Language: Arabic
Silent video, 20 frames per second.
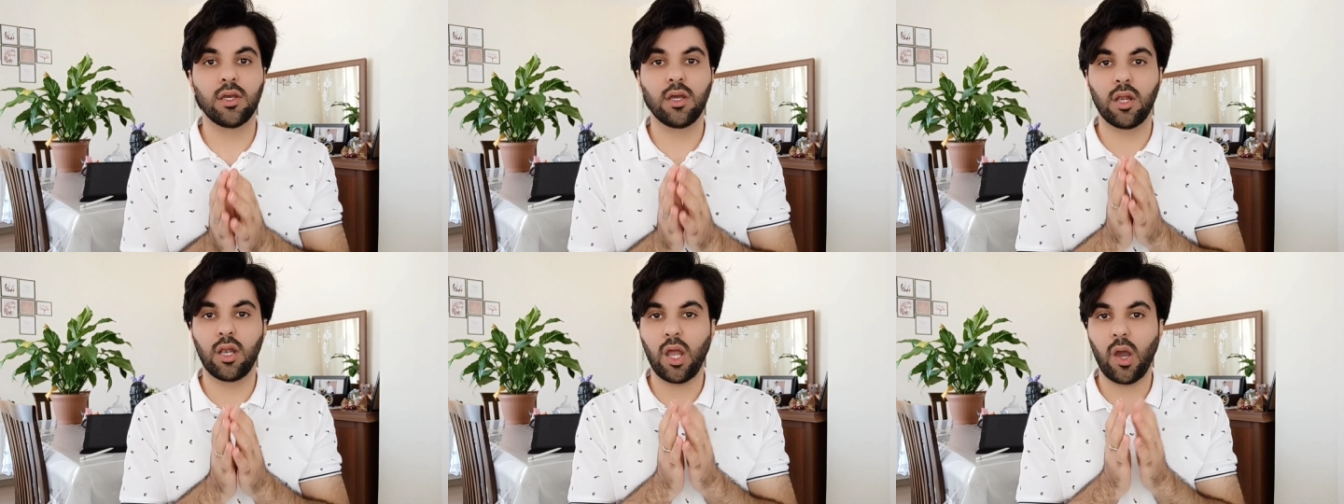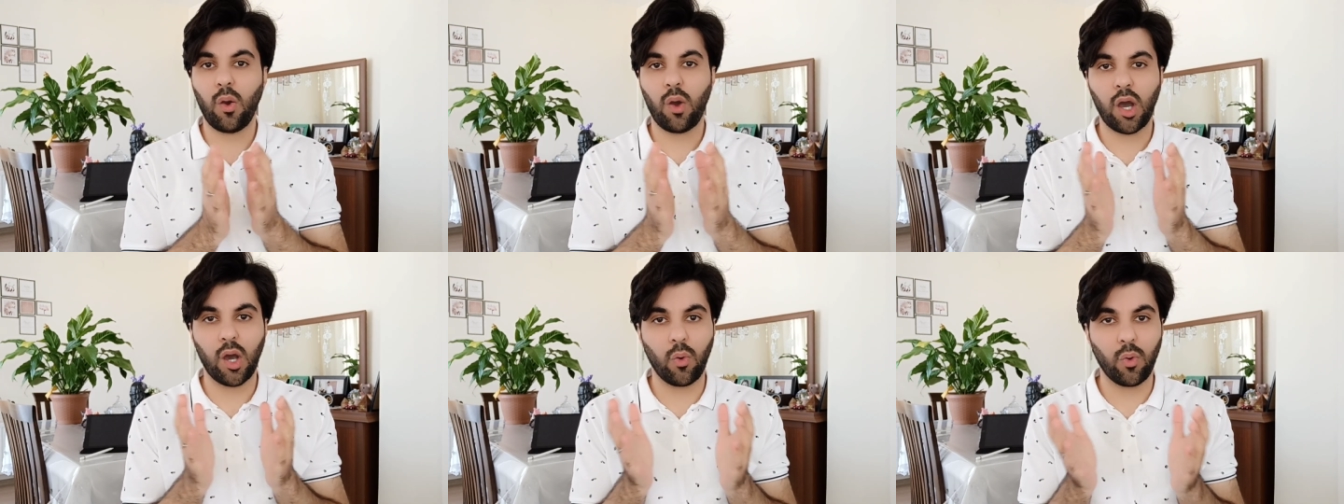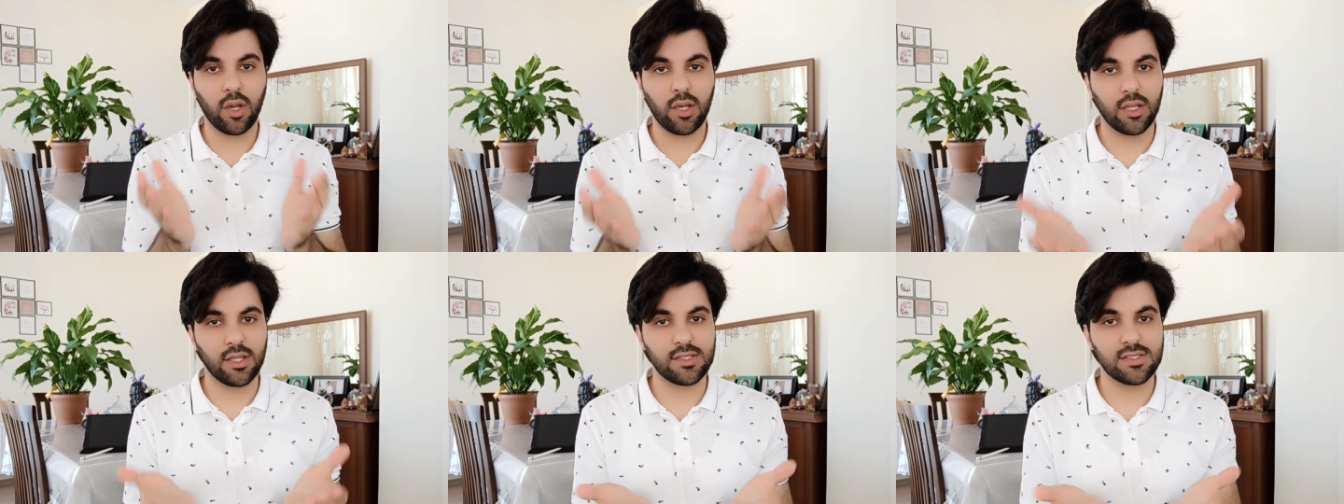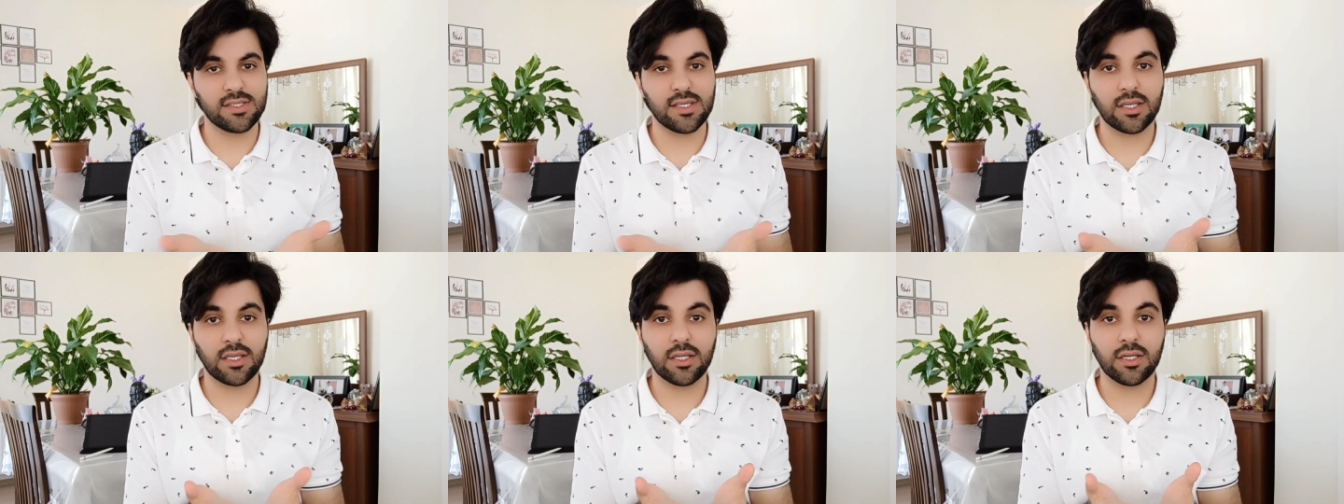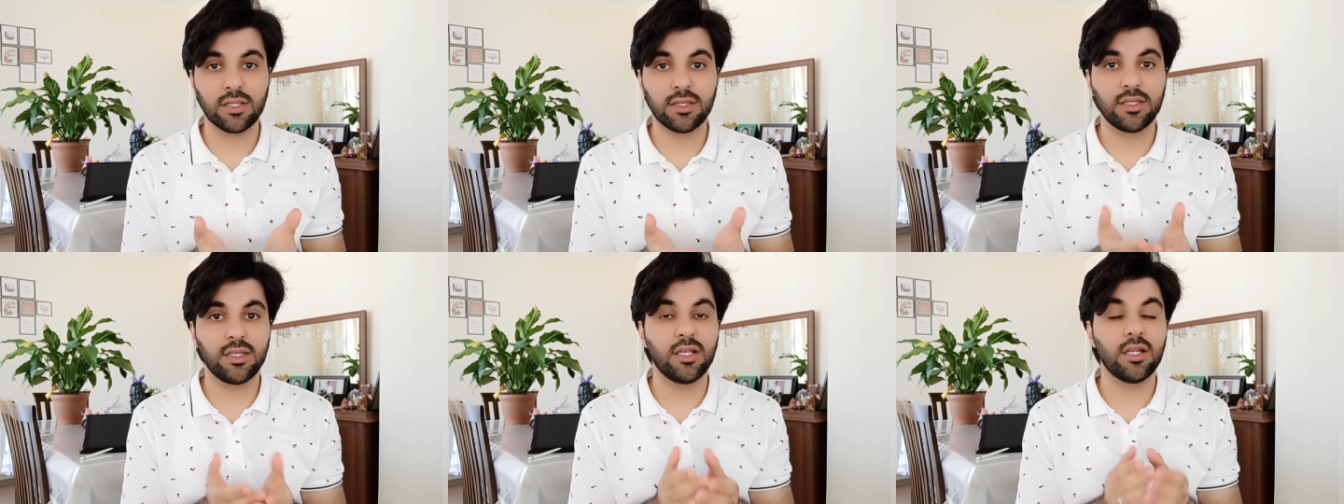لو حاولنا نسكر
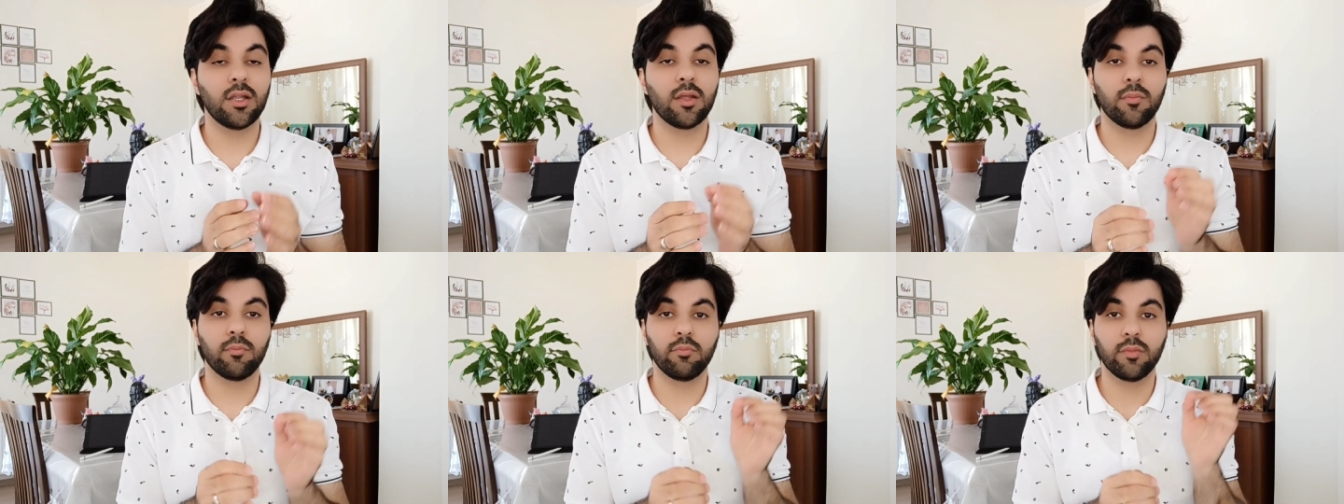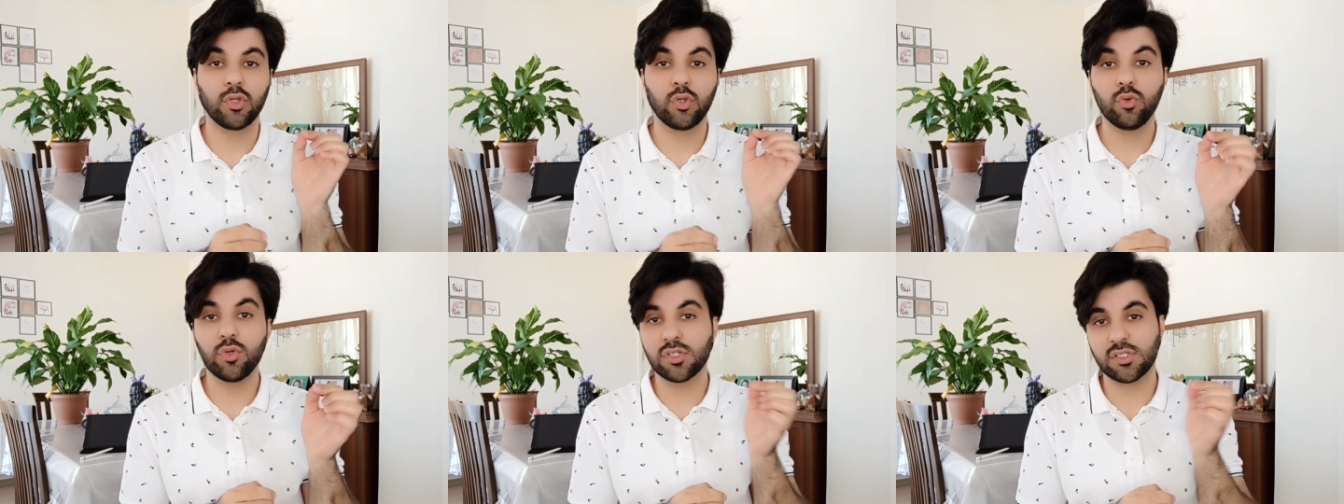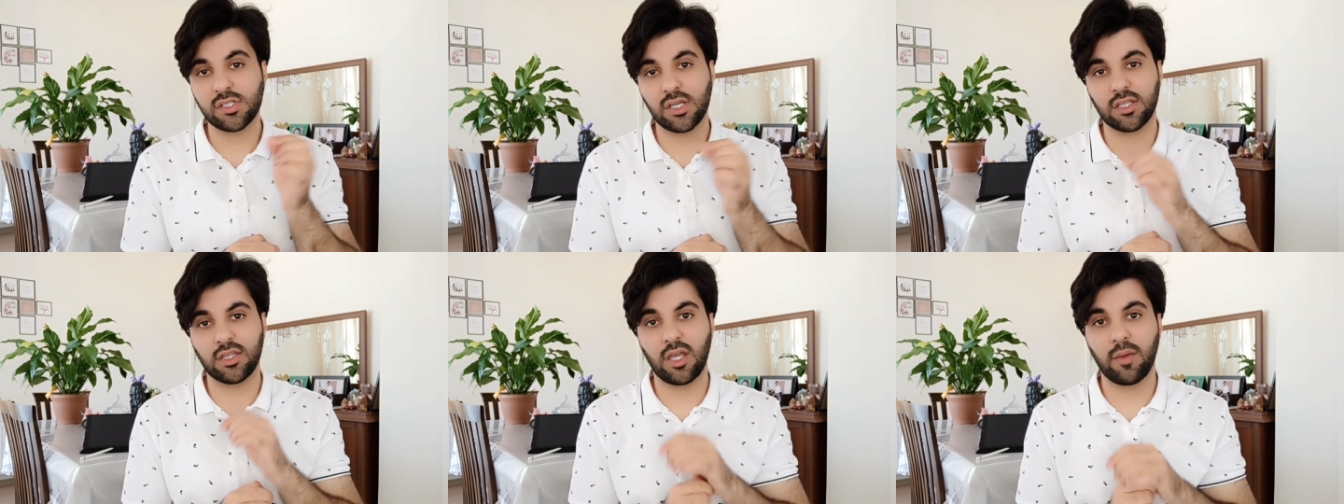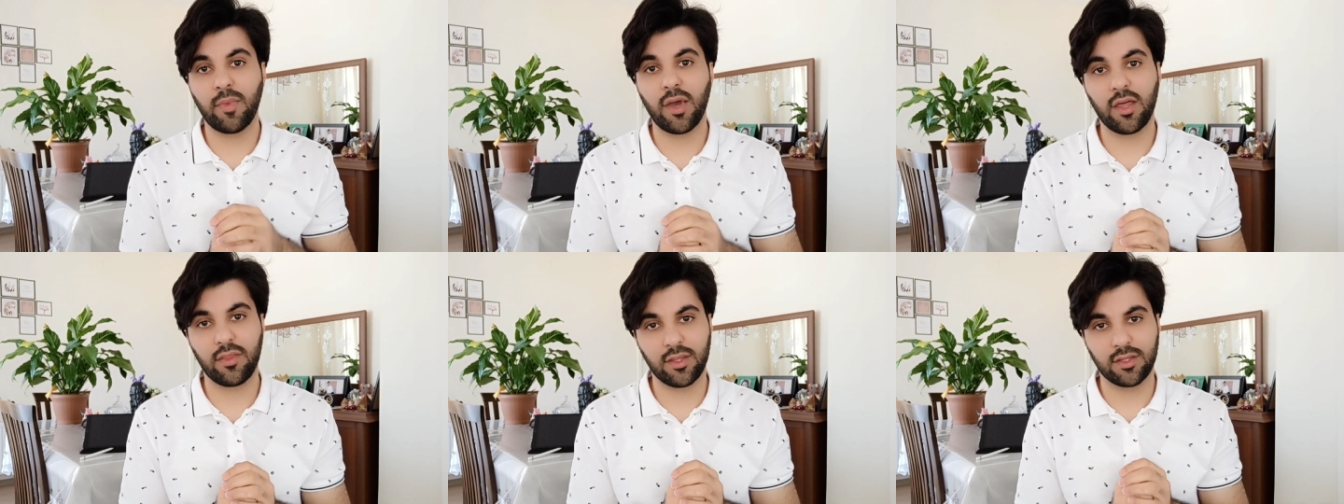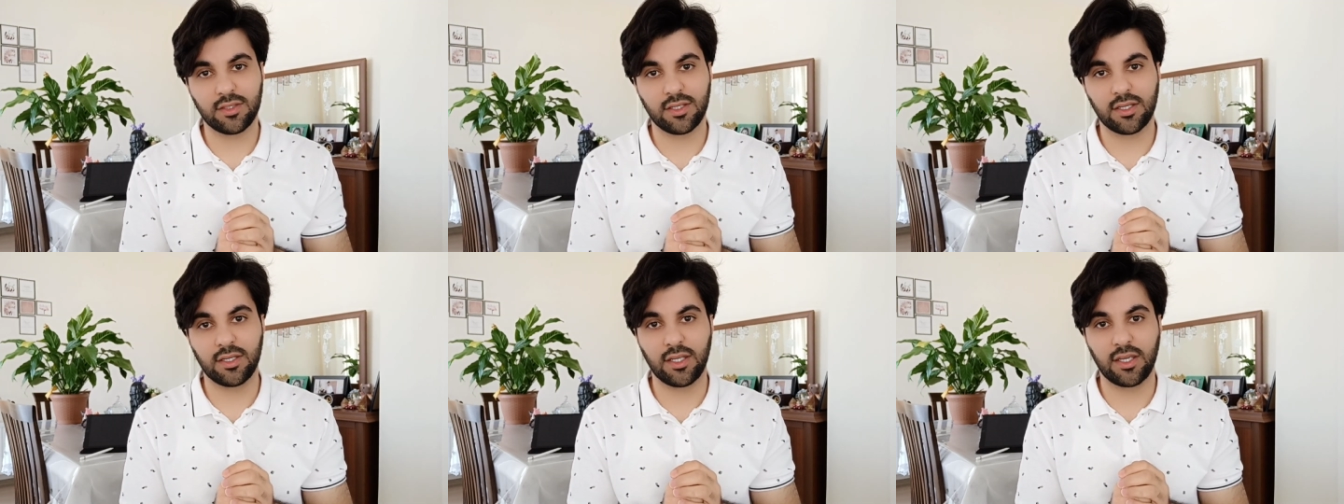الديل من دون استخدام هذا
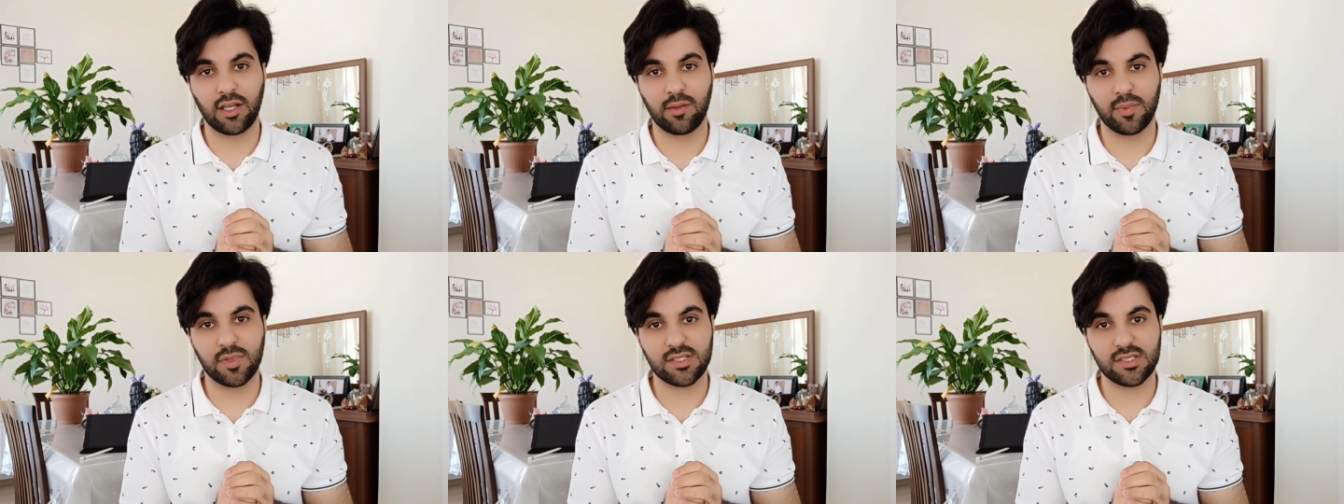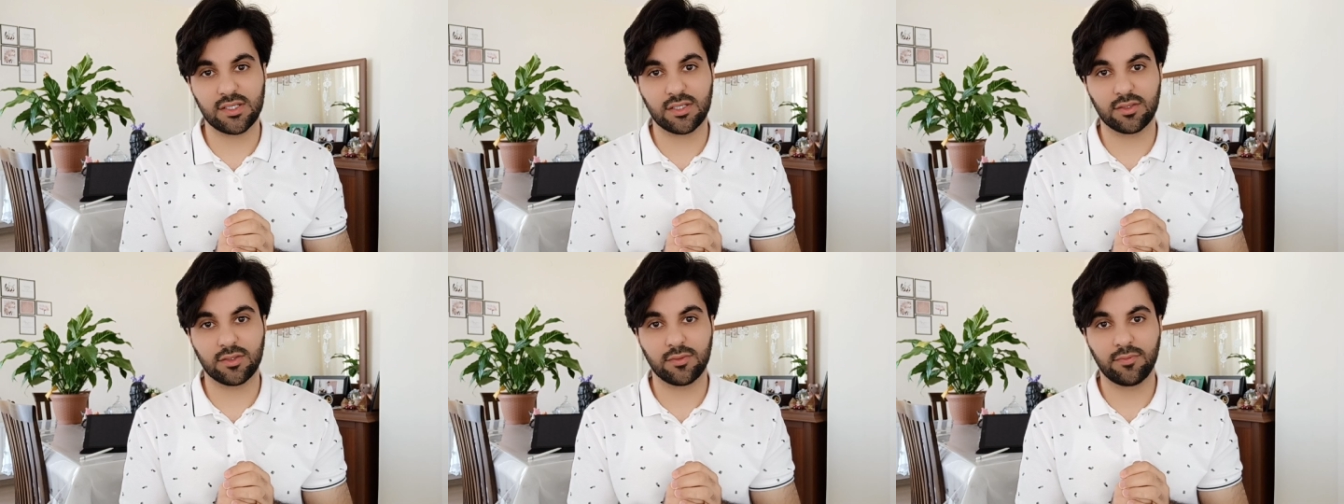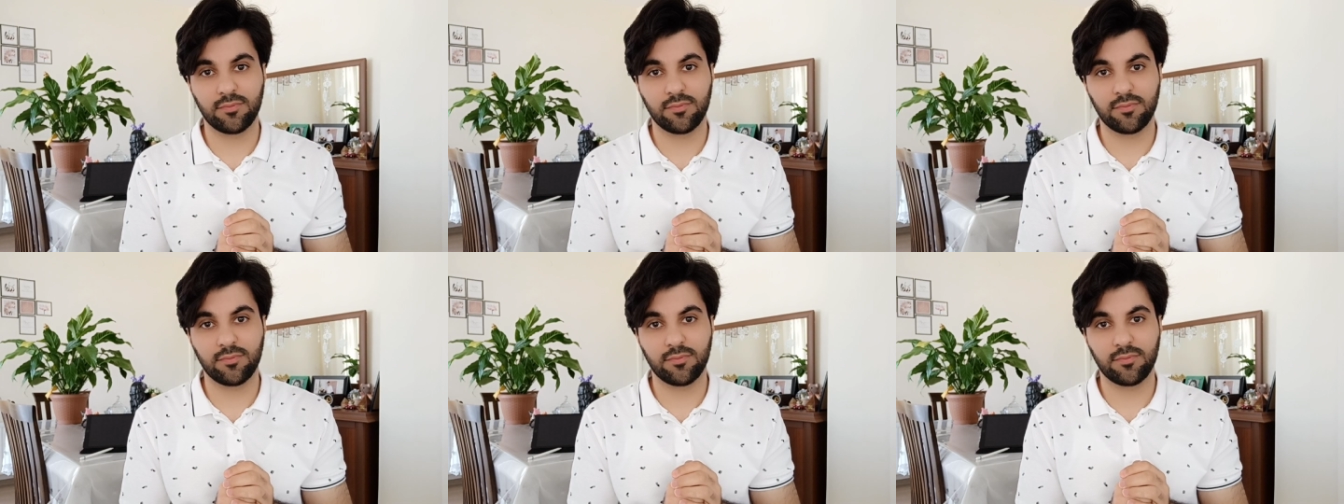التكنيك البسيط